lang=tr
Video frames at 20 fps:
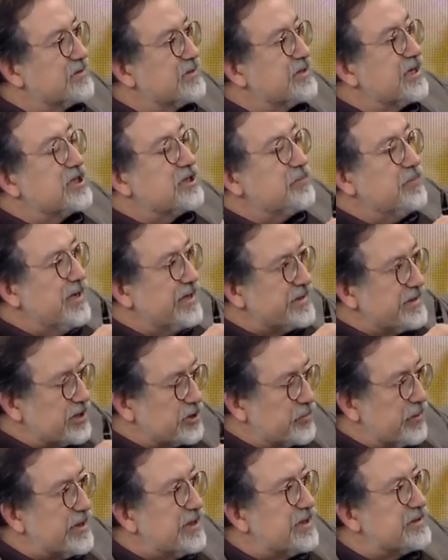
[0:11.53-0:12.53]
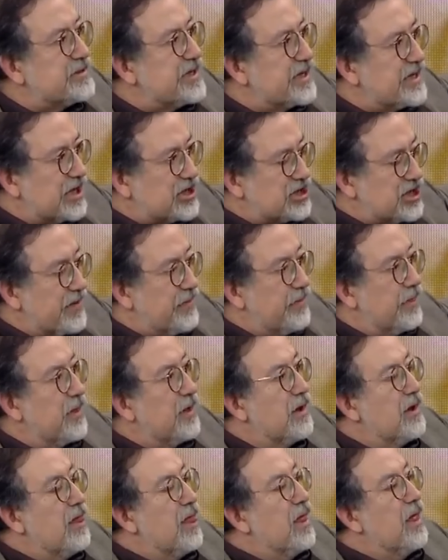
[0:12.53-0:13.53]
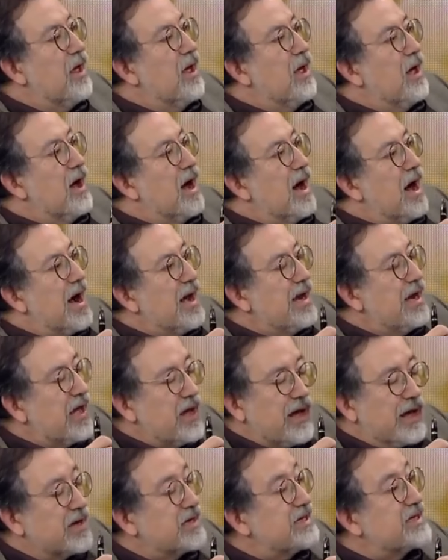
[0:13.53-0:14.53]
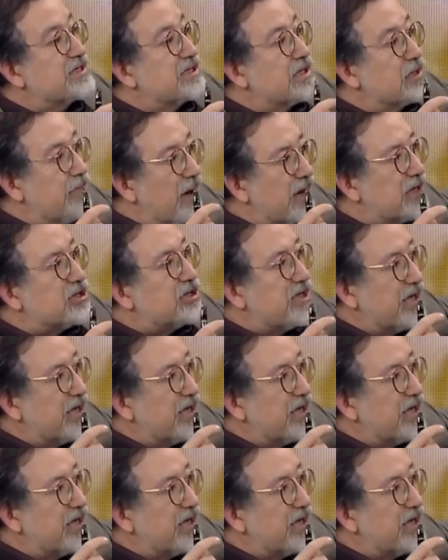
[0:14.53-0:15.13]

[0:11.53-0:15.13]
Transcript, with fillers: resmi yazışmalarında geçen Ali e, Kızılbaş